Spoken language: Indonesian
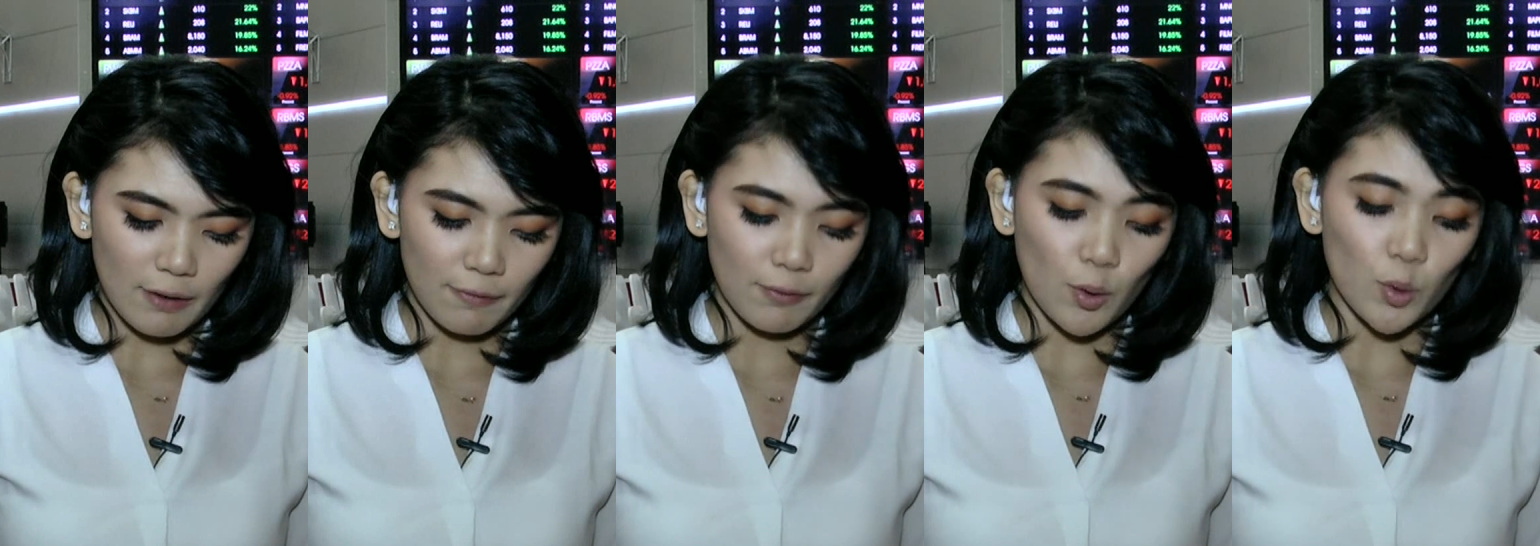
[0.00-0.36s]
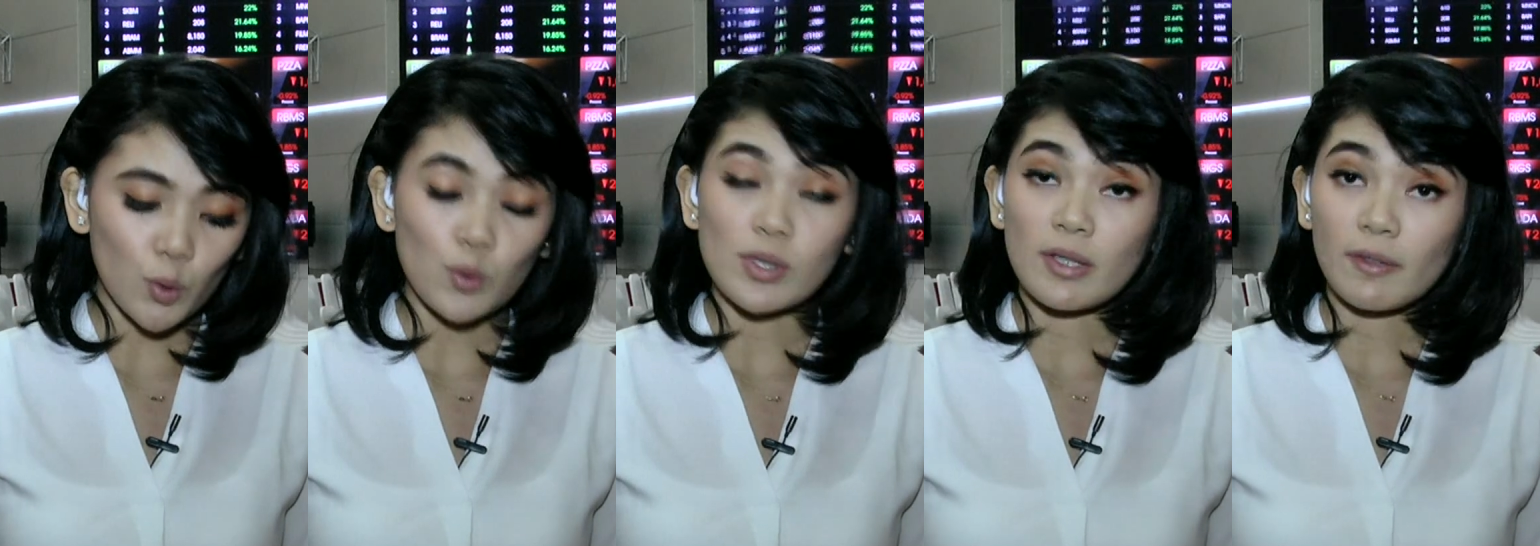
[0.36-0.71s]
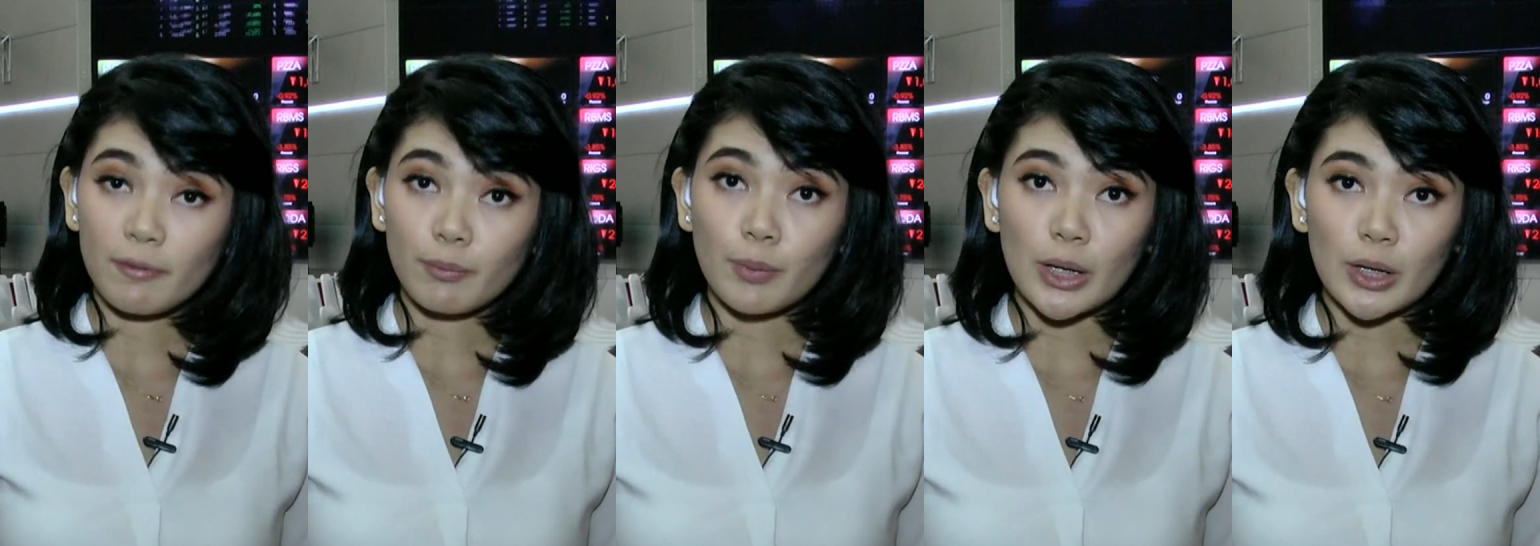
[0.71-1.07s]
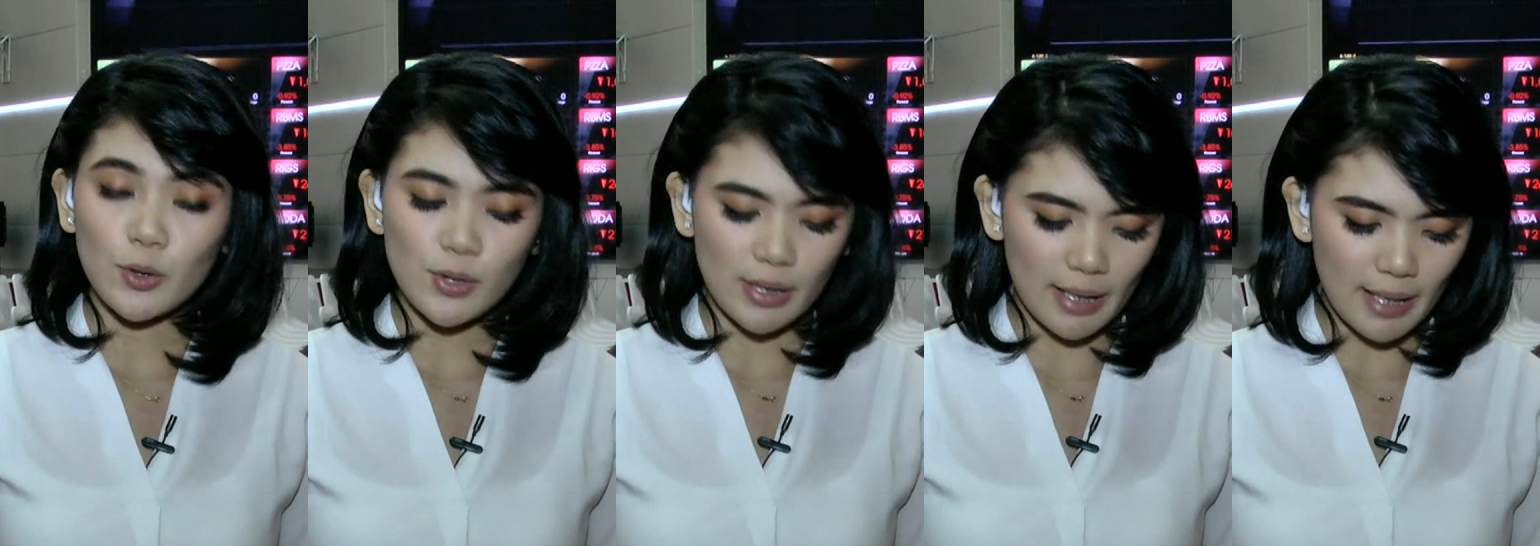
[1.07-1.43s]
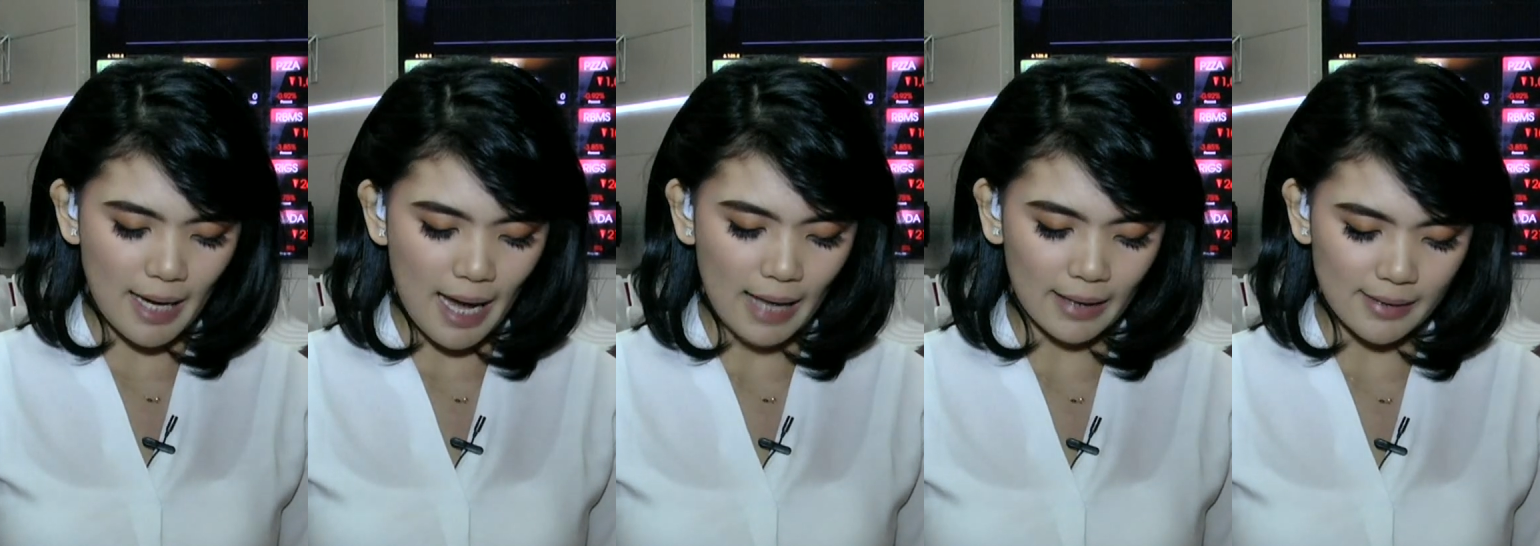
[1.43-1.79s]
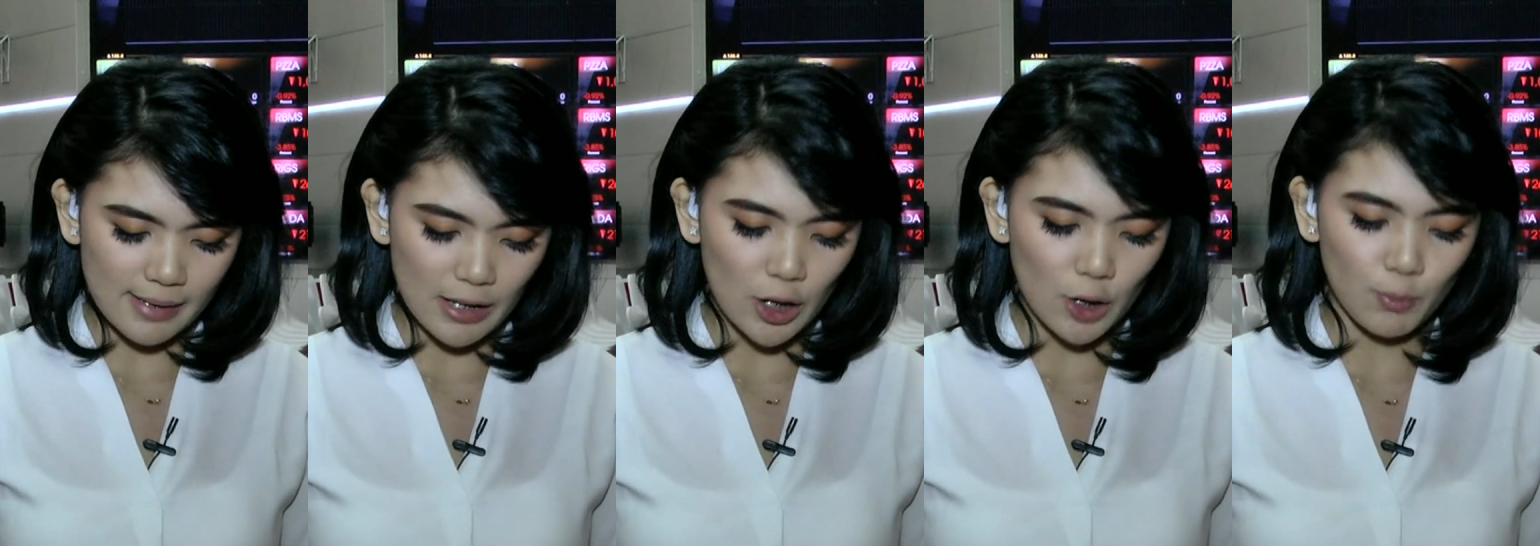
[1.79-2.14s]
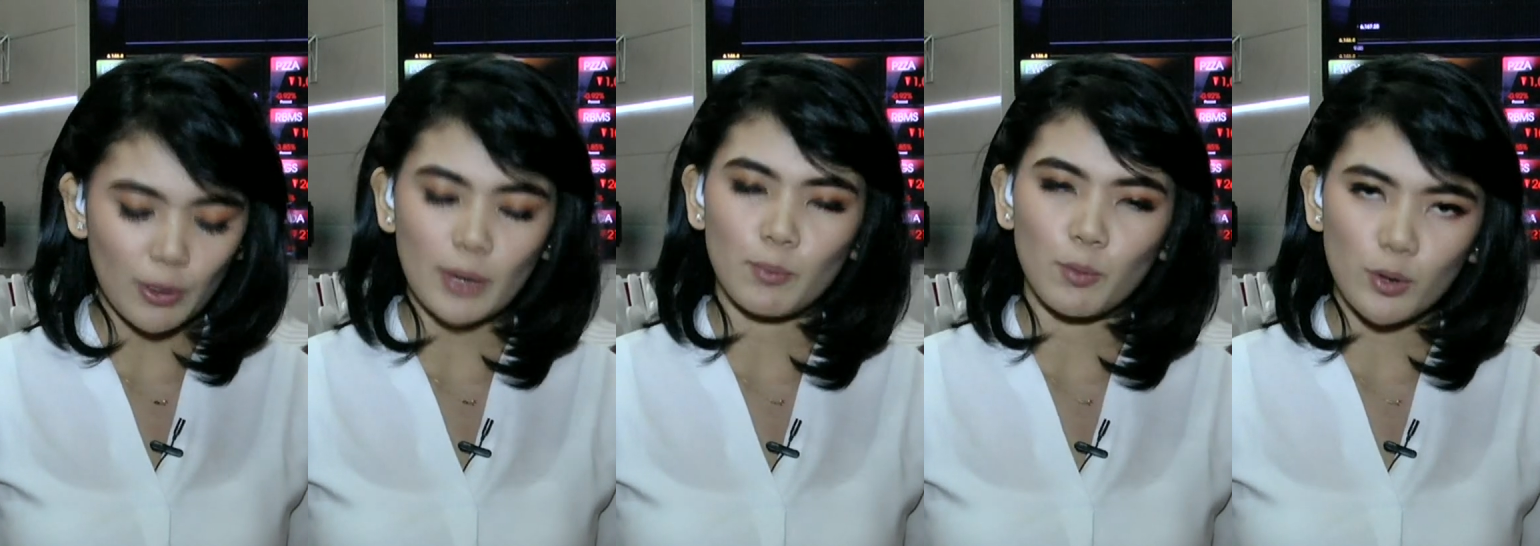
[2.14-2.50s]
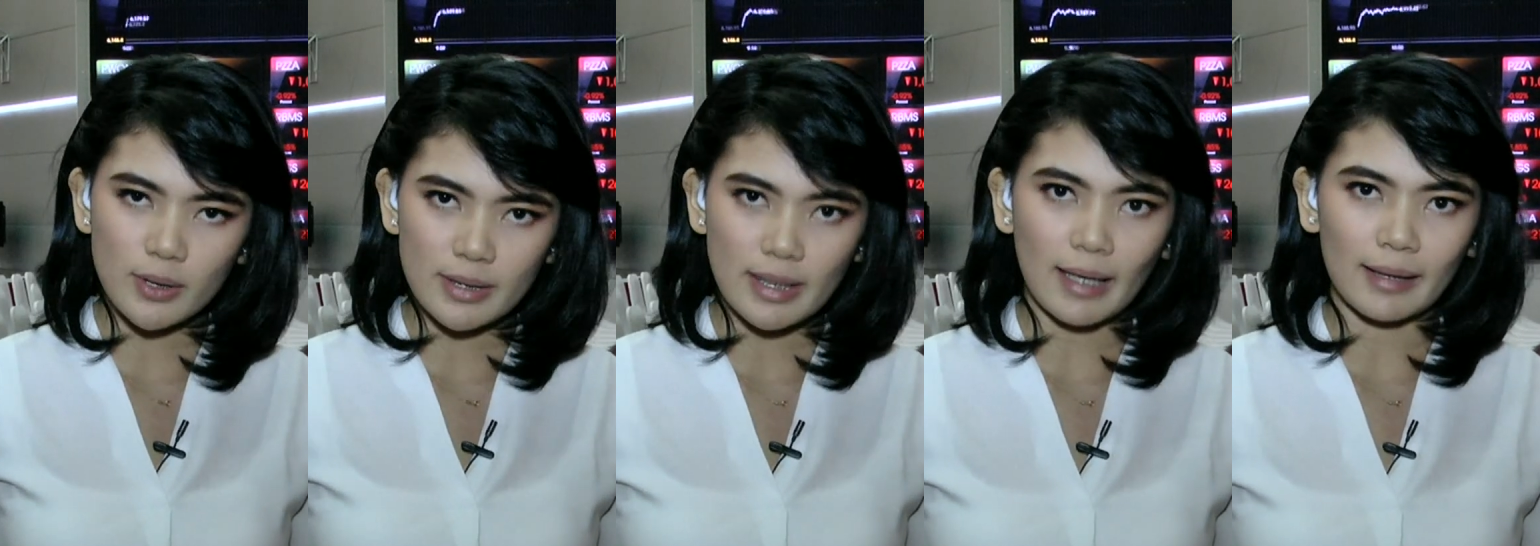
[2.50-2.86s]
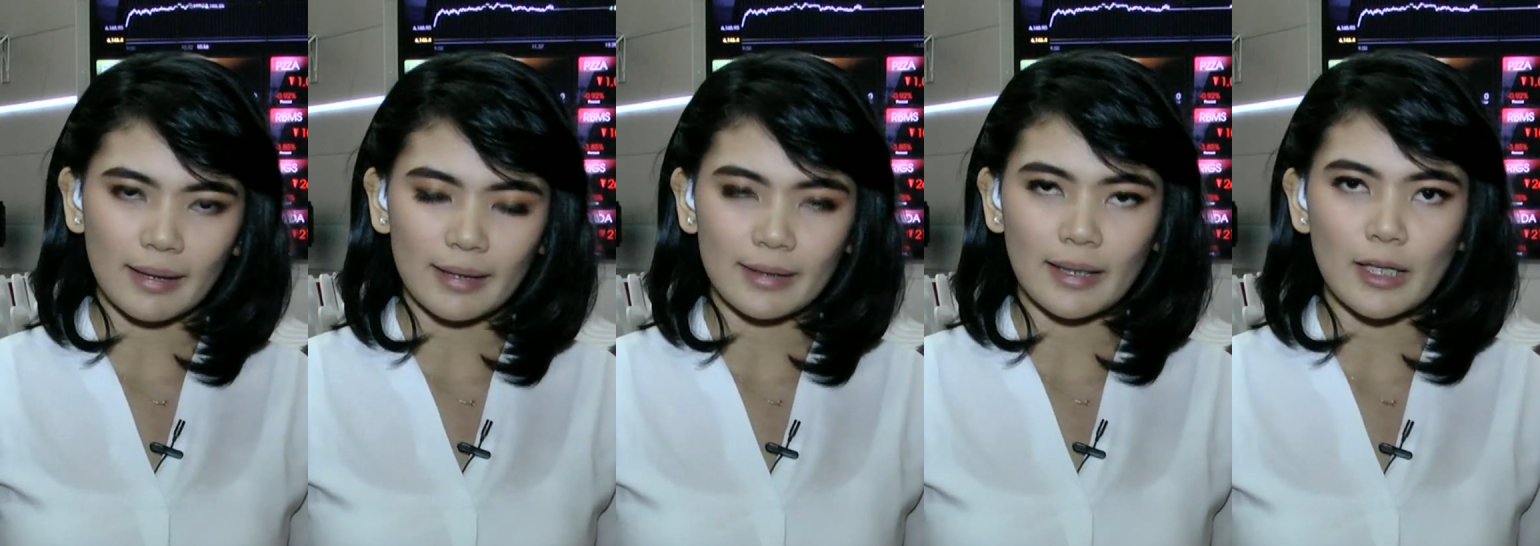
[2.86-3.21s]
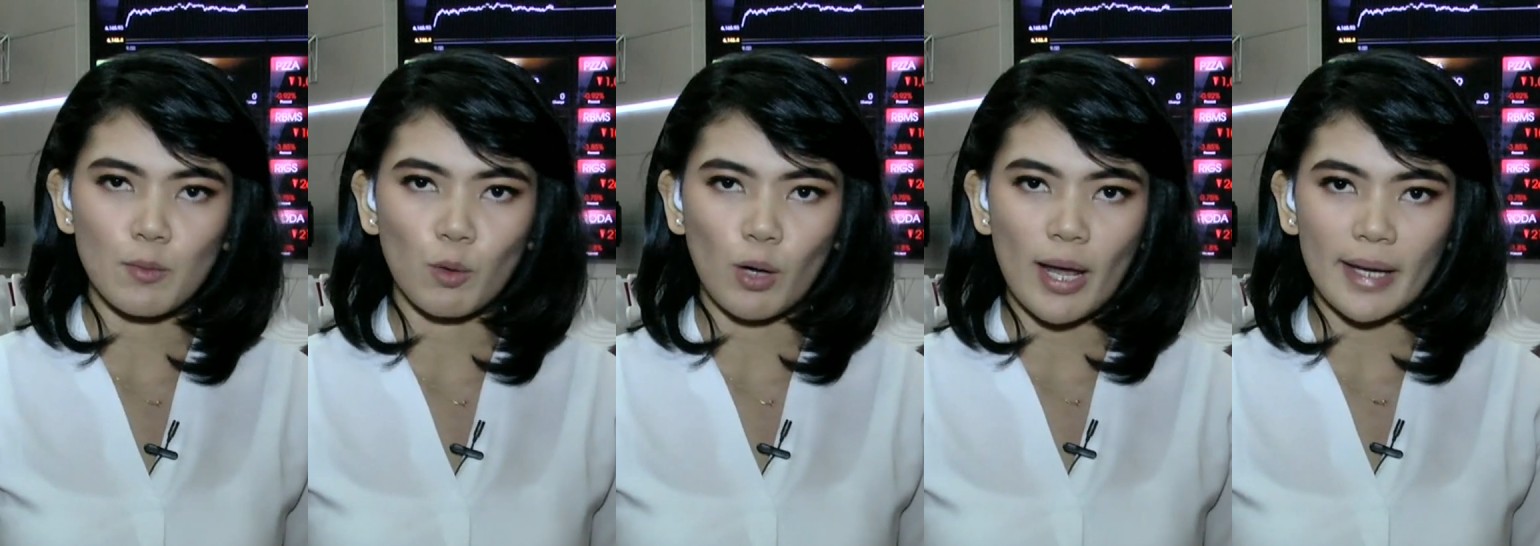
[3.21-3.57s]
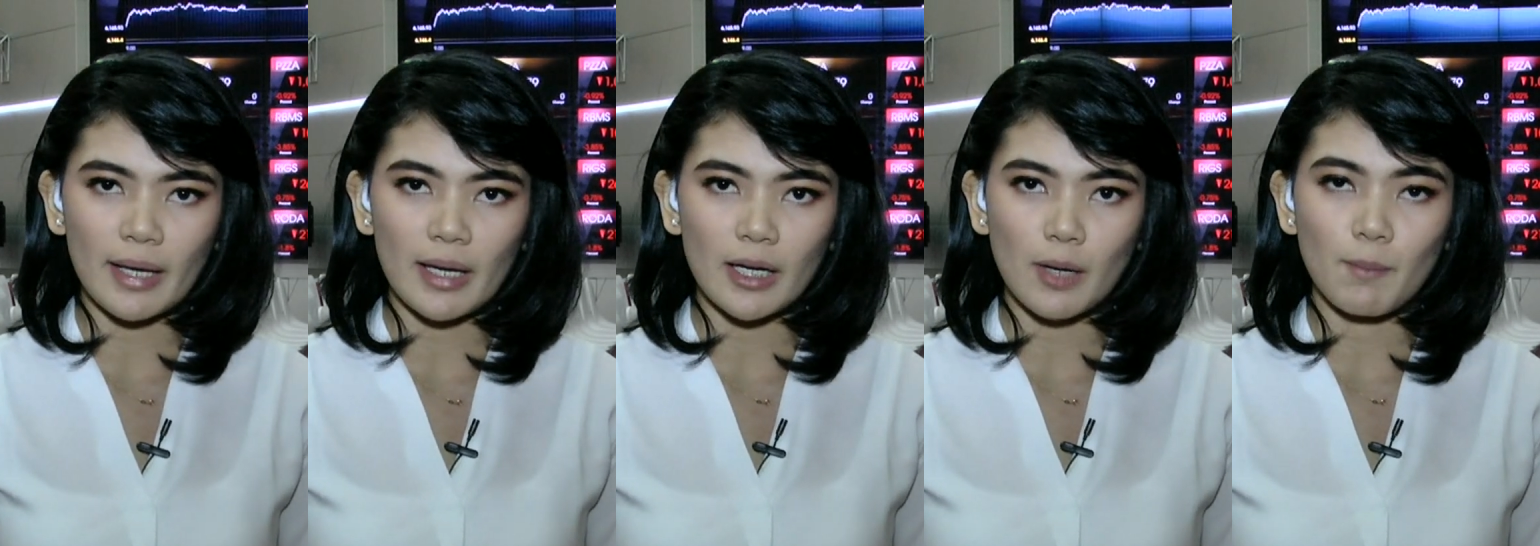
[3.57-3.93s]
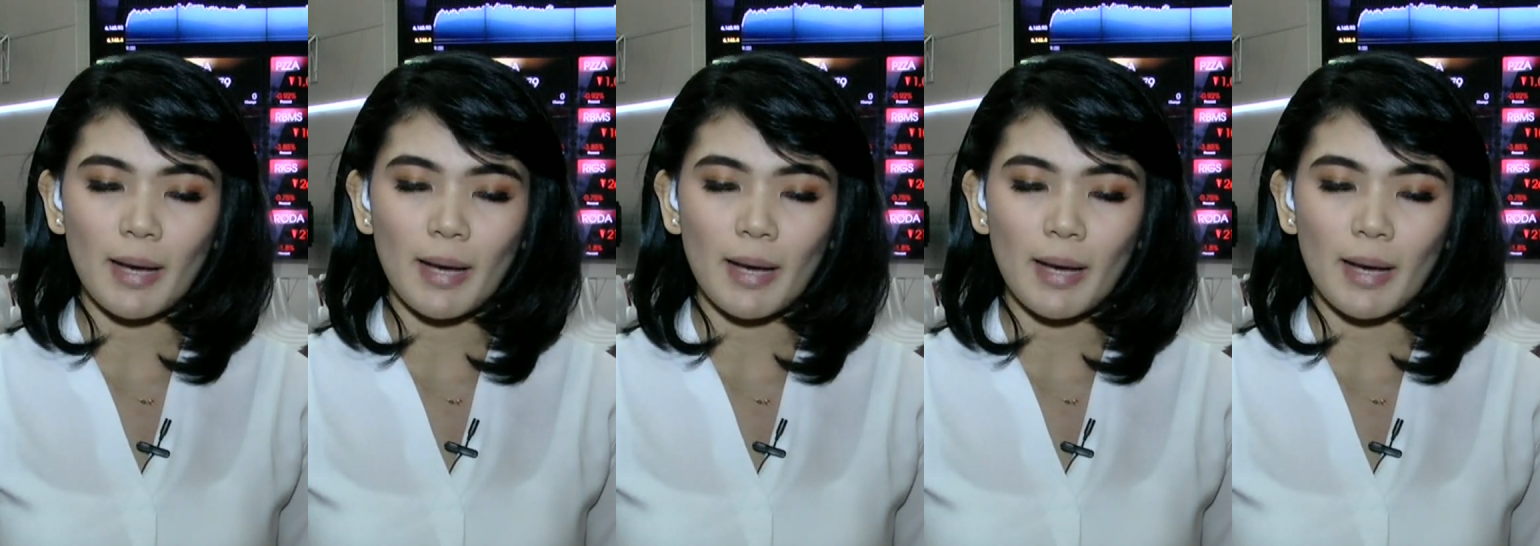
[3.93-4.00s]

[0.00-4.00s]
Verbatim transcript: relatif kondusif begitu sehingga aksi beli pun saya katakan tadi mulai eh,